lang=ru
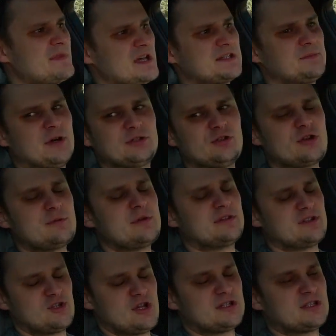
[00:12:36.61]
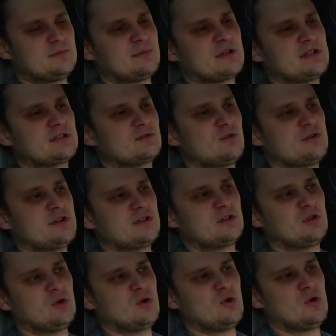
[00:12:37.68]
а с моторами это часто происходит,
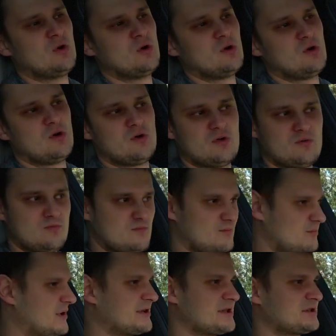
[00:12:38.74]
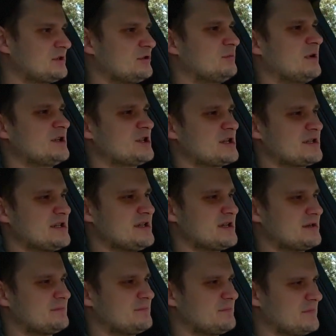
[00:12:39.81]
то это стоит больших денег.